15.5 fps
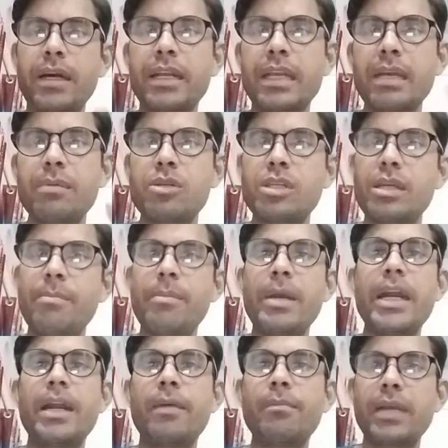करके मुझे
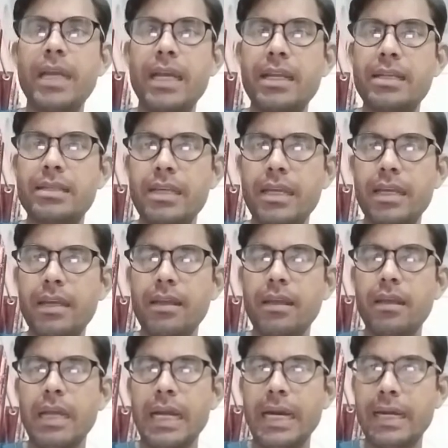मैडम कहने से
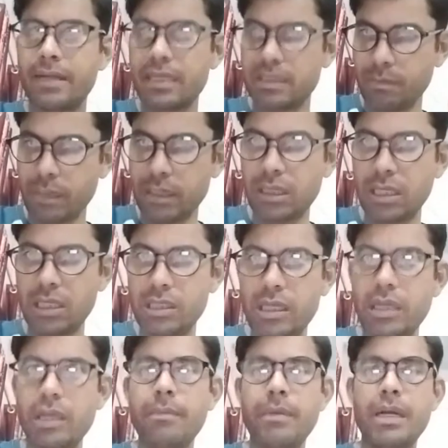एड्रेस मत
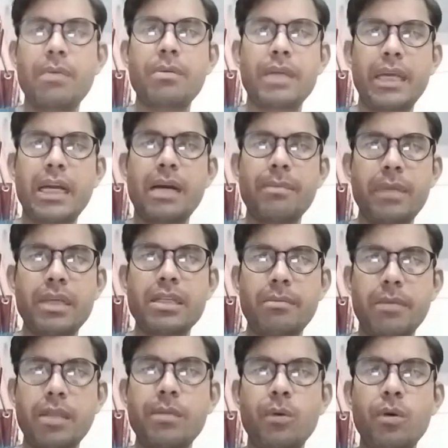कीजिए मैडम कहकर आप मेरे से
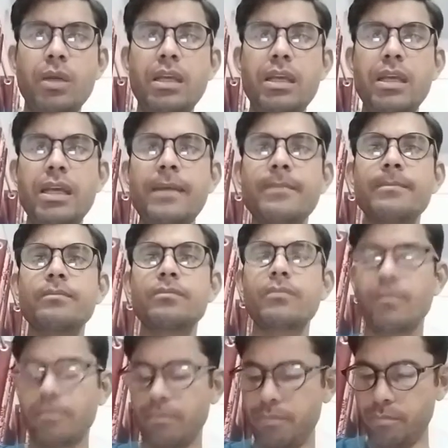मत बोलिए
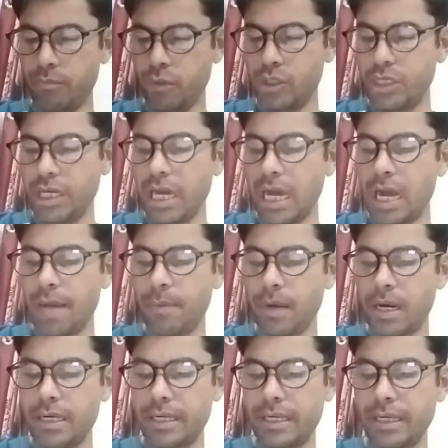मुझे आप
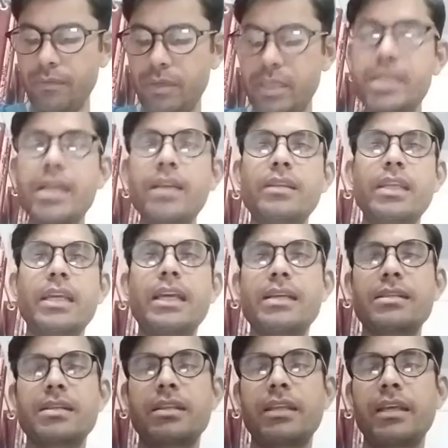आंटी विजयंती कह
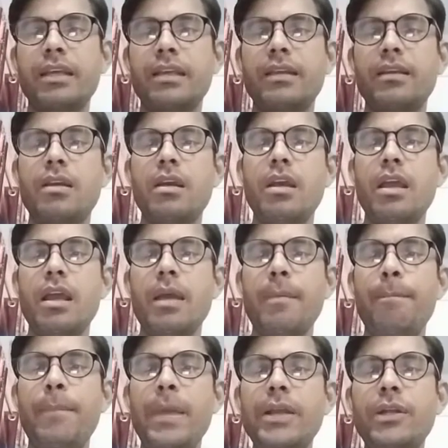सकते हैं
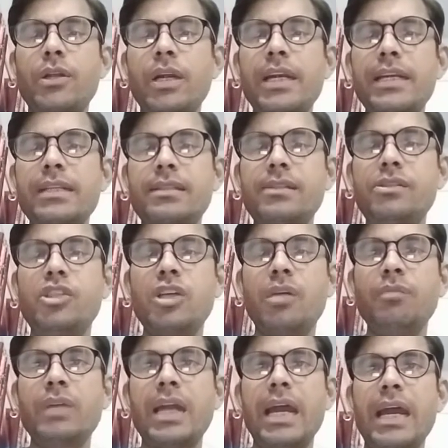पेंटोइड्स
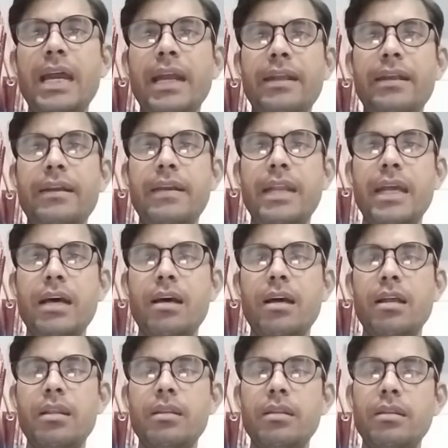जम्प एट
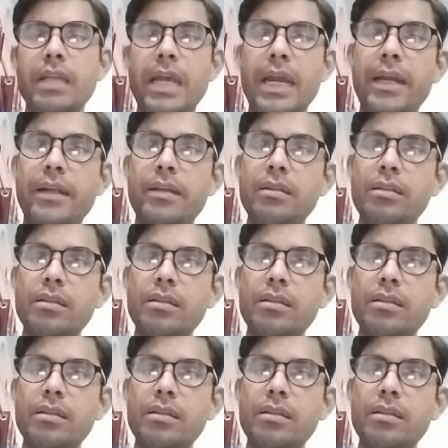द एट